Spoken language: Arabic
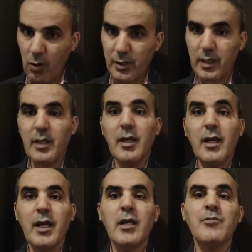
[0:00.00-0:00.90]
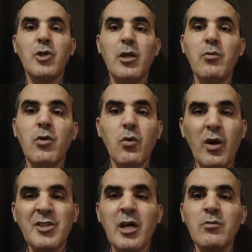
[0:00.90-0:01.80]
اوكي قال لهم تلعبوا
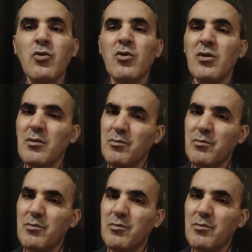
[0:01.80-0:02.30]
واحترموا